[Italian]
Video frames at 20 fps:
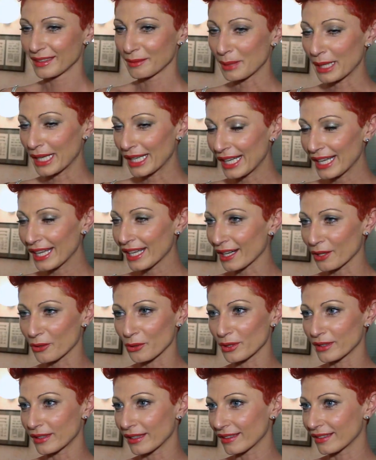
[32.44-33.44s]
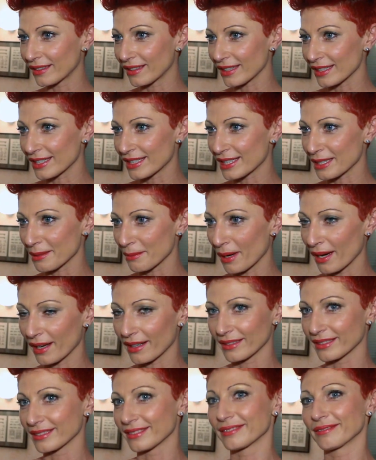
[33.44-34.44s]
Beh, lei era
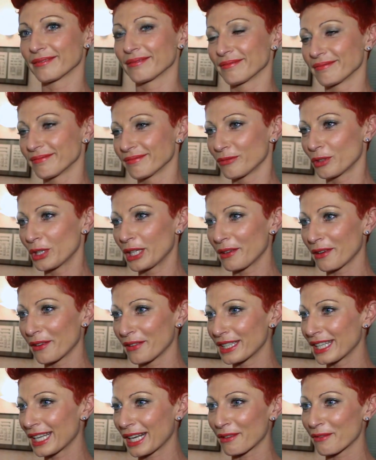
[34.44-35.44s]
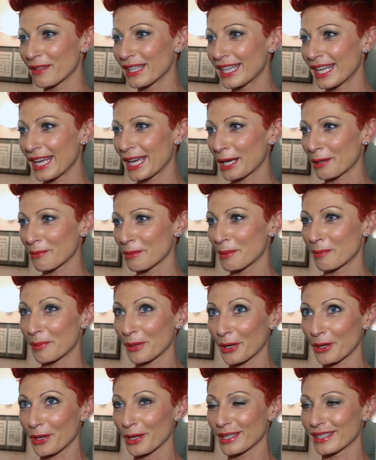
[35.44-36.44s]
contentissima, voleva venire a vedermi,
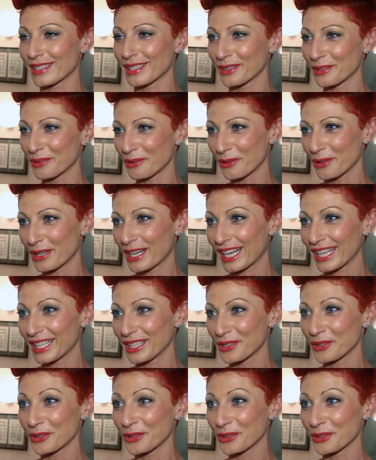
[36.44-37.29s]
però essendo un locale